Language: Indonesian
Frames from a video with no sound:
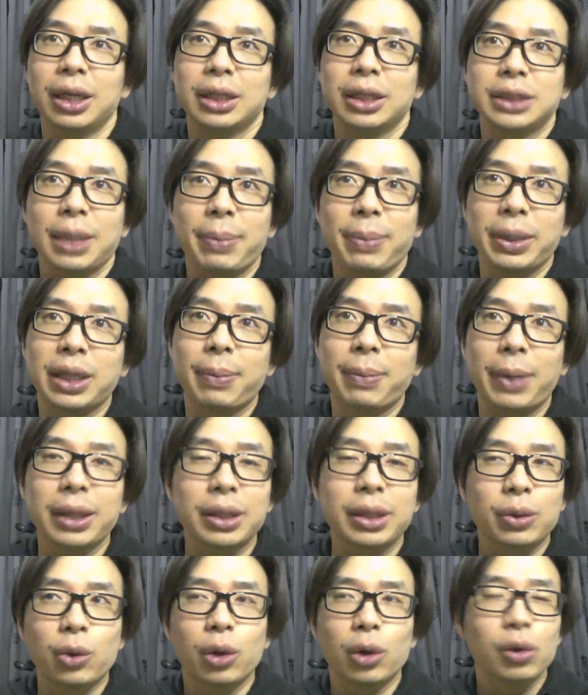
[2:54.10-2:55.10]
sampai
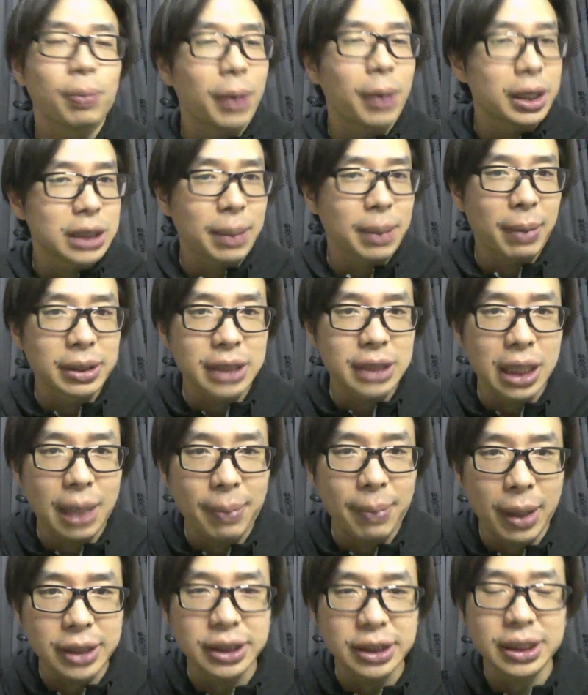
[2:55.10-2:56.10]
depan gue lupa siapa yang salah
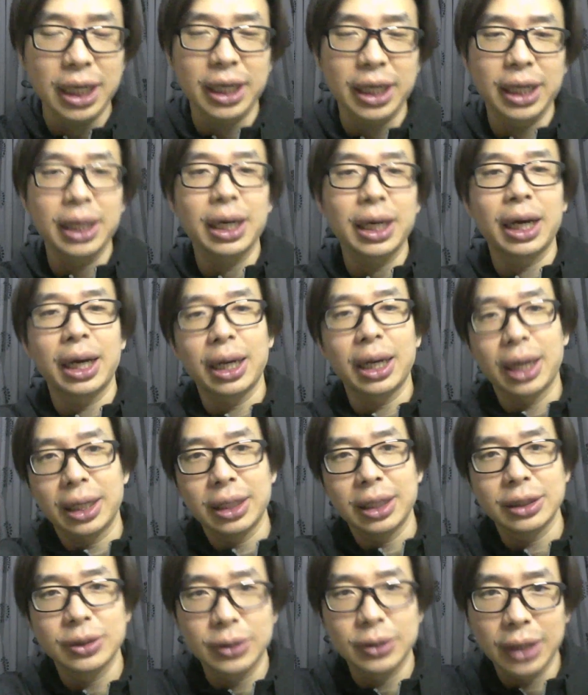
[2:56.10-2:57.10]
passing akhirnya nggak
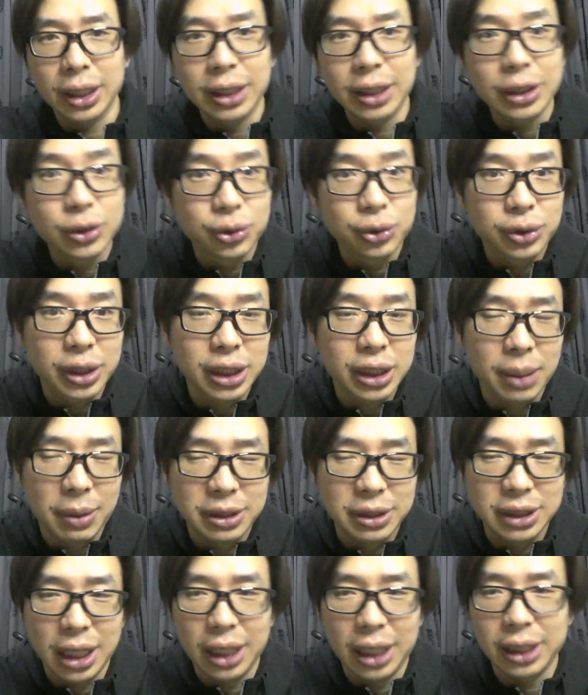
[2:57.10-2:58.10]
ada gak ada shooting sama
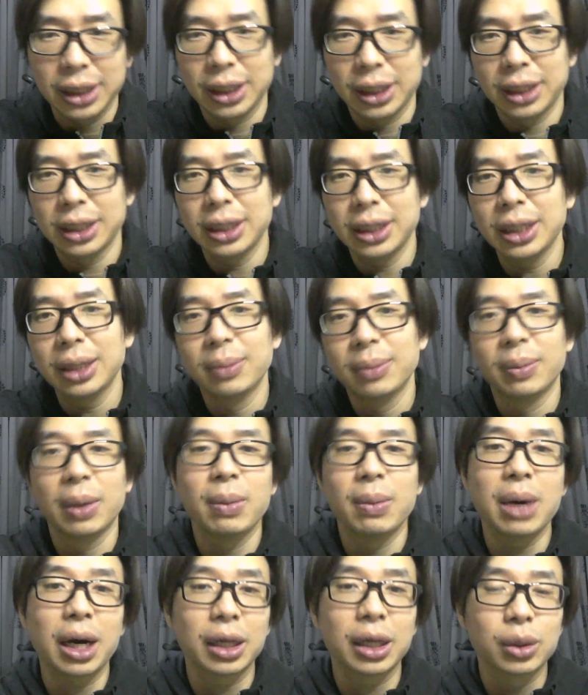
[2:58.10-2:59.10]
sekali ya. Jadi
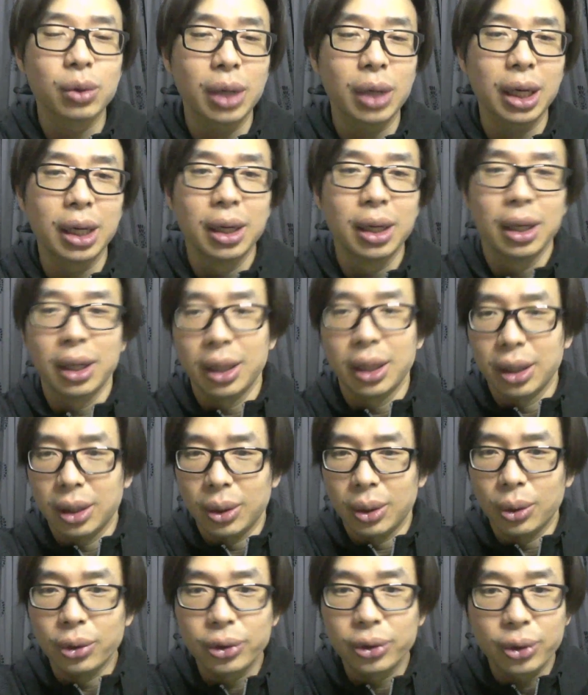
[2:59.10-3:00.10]
babak kedua
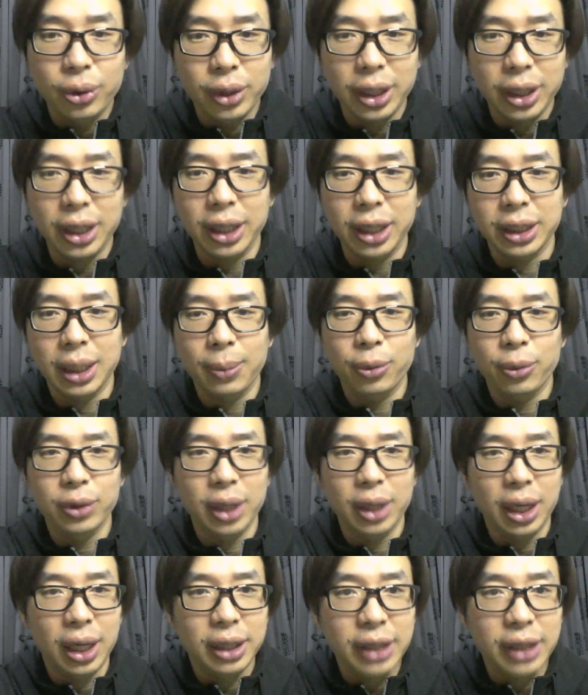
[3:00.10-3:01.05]
untungnya kita punya